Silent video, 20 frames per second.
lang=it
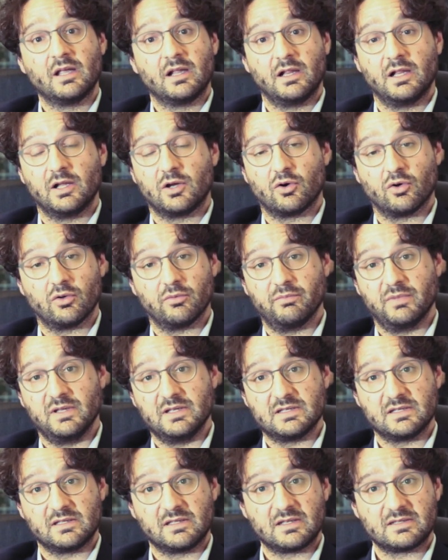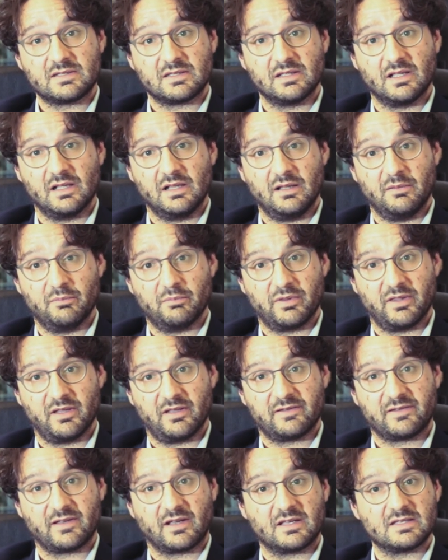il core business
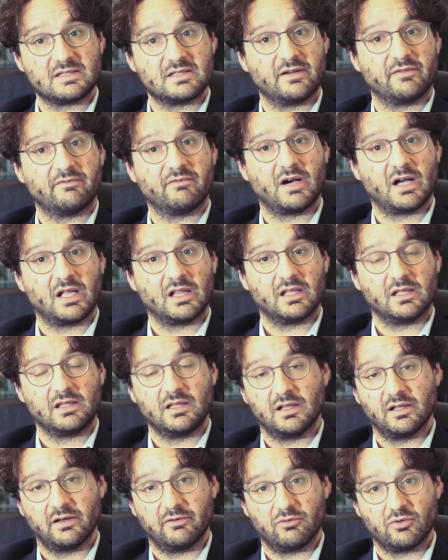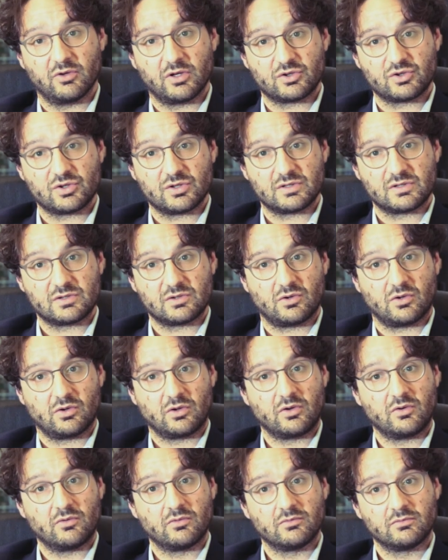dell'impresa che si avvale di lavoro accessorio.